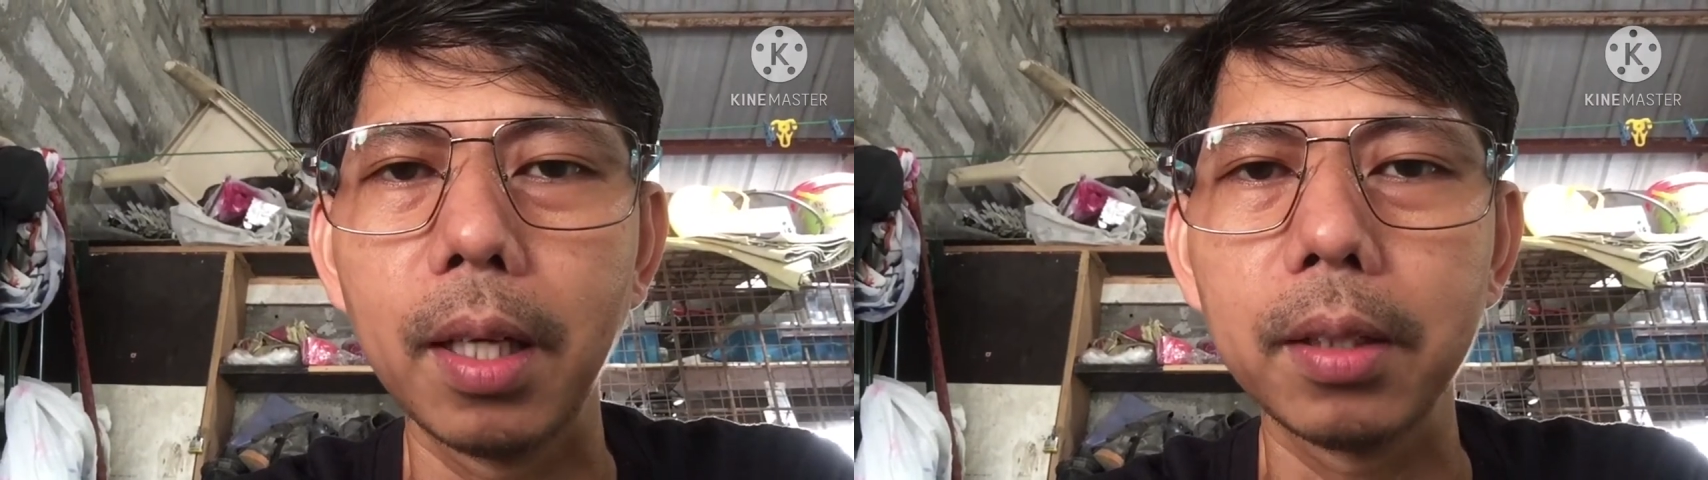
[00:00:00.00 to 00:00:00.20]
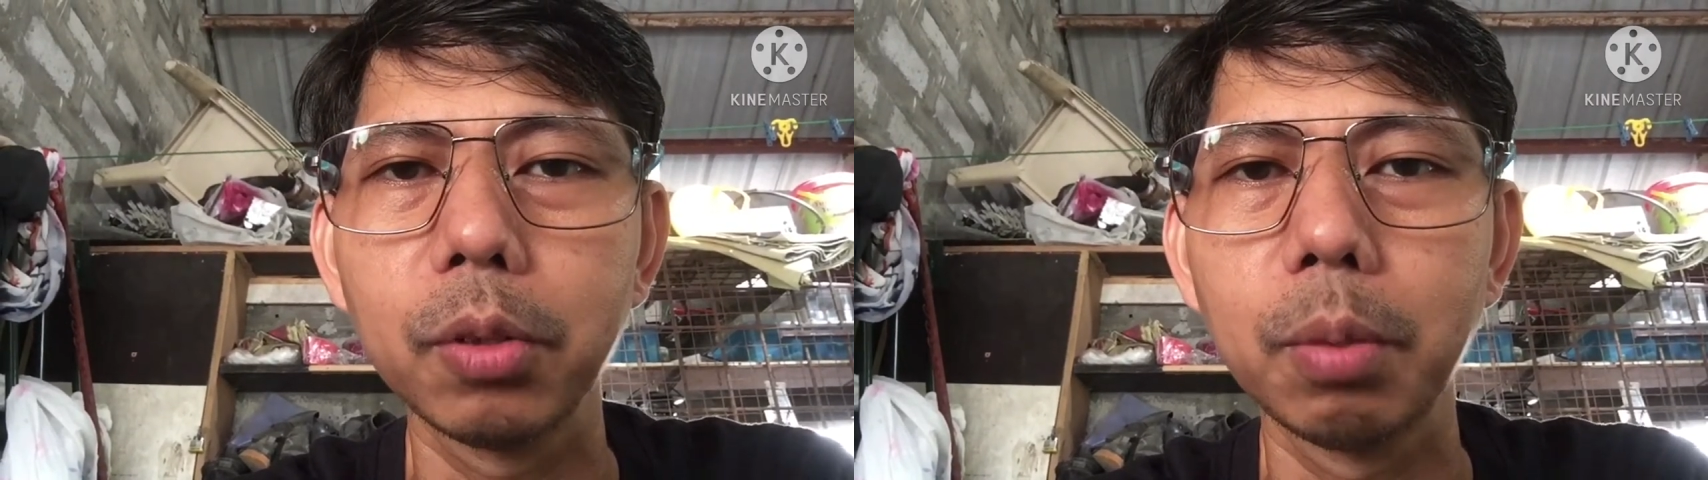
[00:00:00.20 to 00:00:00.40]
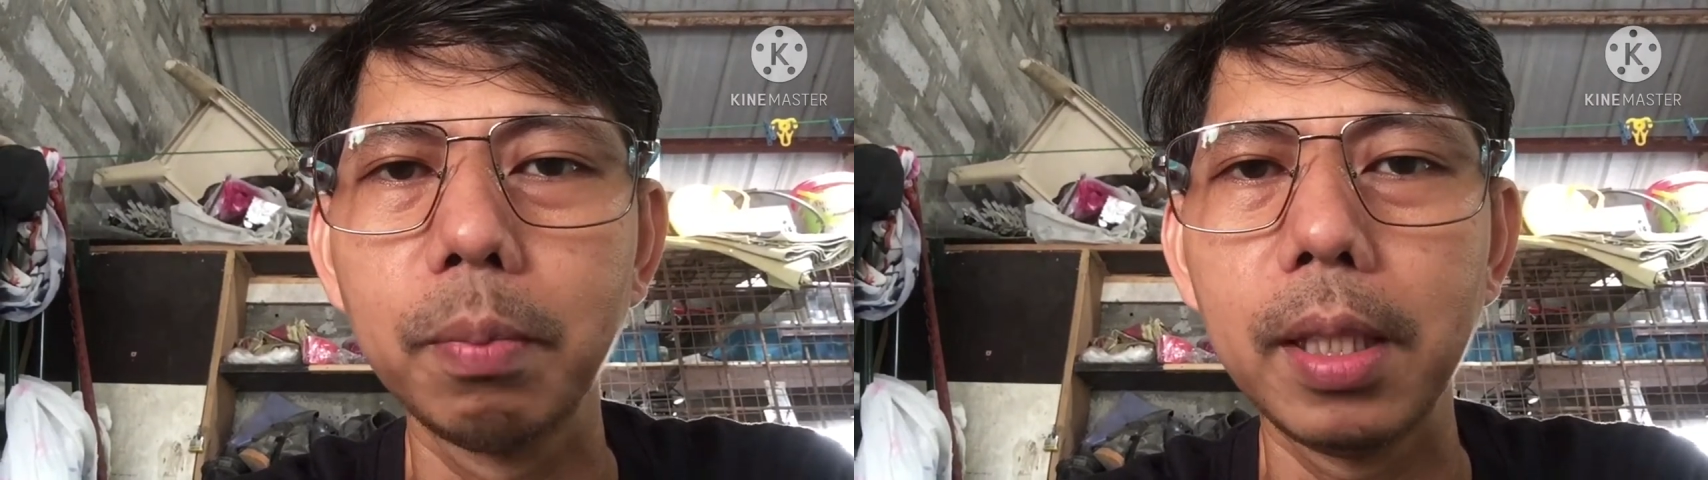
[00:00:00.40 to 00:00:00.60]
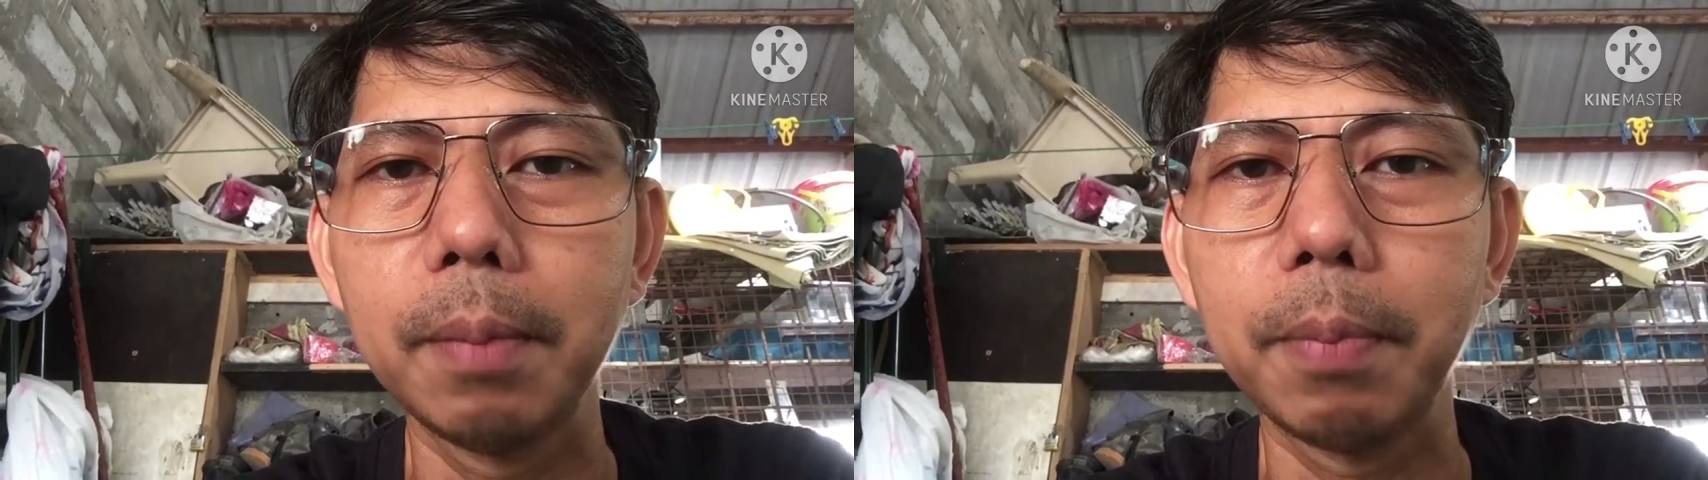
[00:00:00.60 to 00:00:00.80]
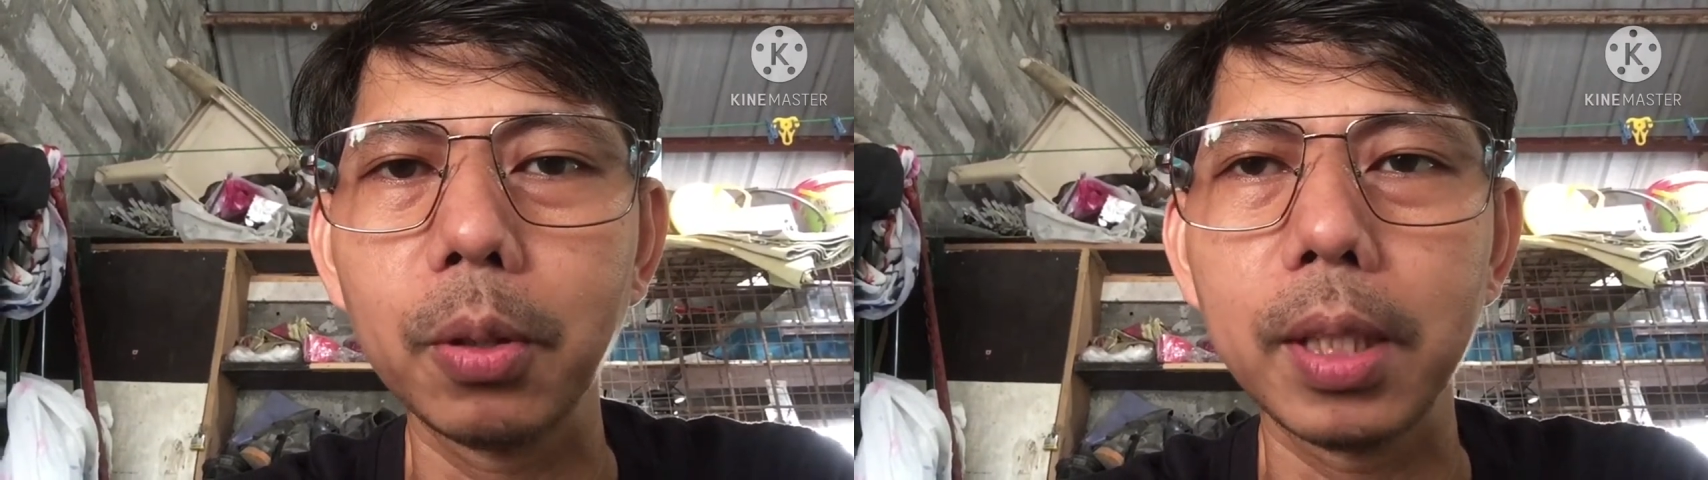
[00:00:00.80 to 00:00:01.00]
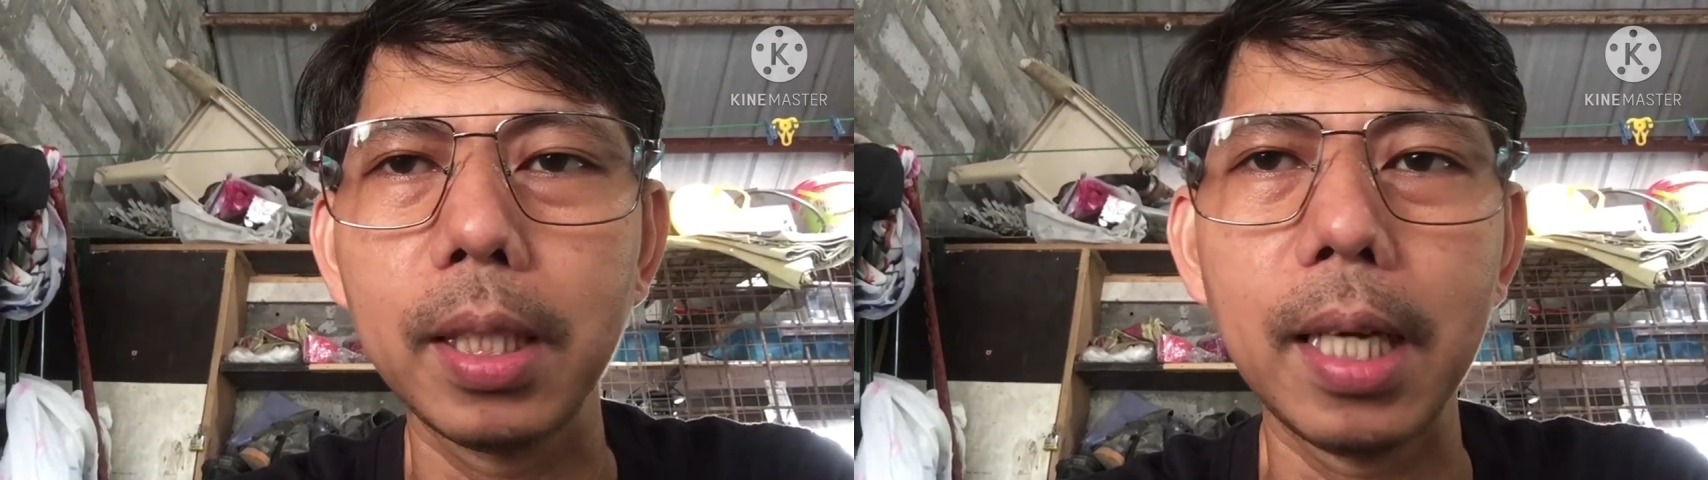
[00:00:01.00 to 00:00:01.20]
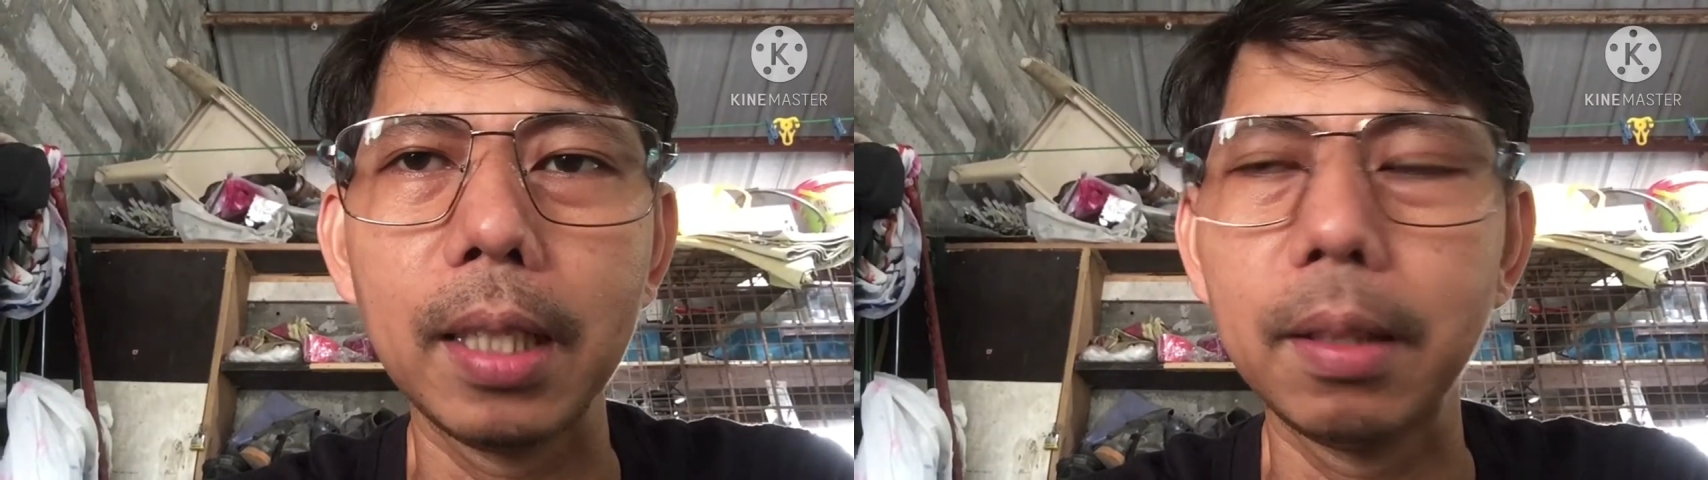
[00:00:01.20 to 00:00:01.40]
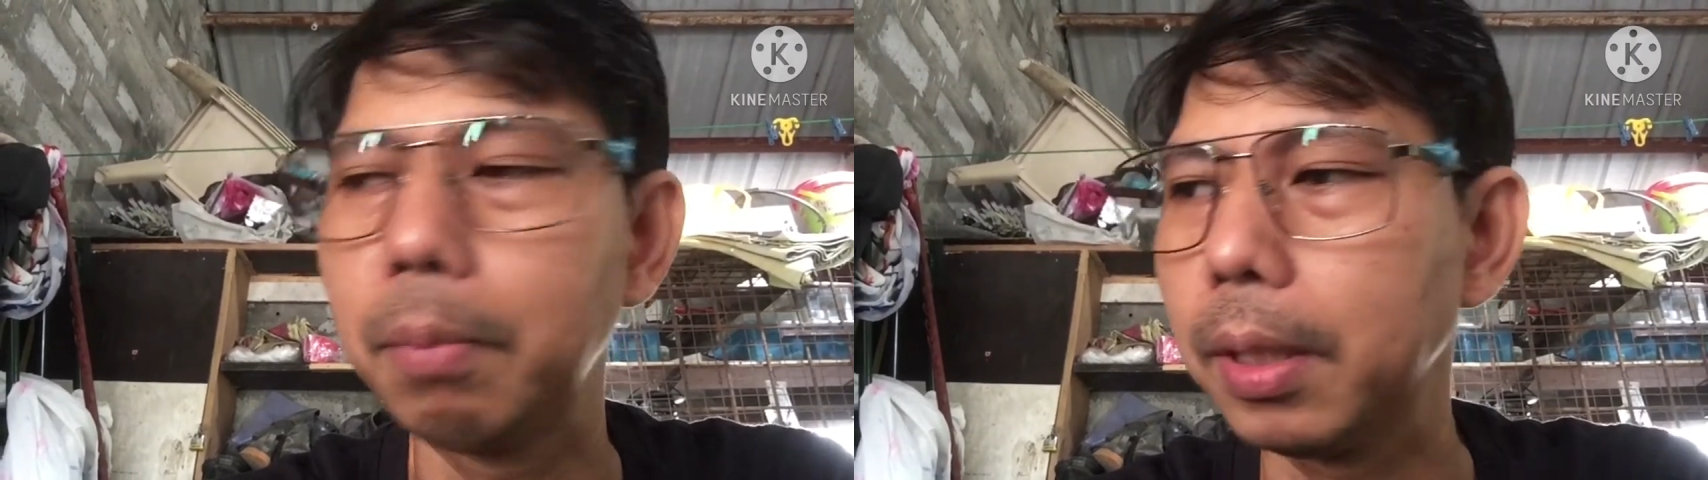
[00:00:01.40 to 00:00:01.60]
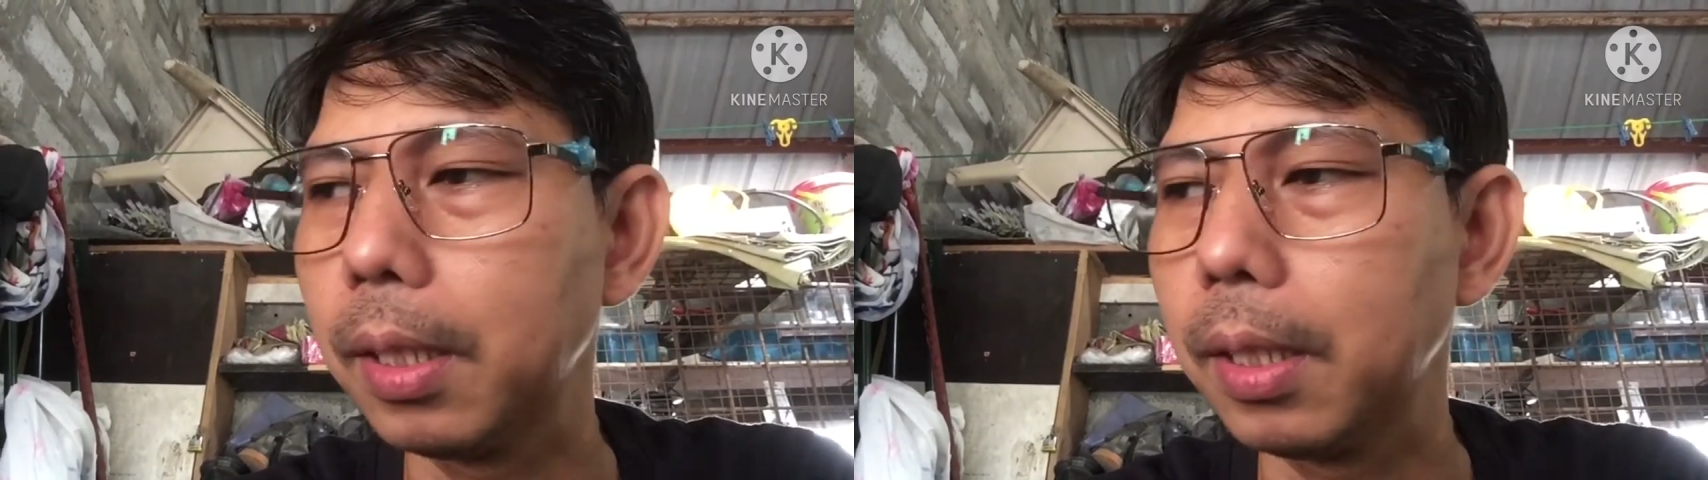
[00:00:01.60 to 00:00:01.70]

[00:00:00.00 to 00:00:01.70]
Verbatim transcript: at nasumilip ako sa ilalim,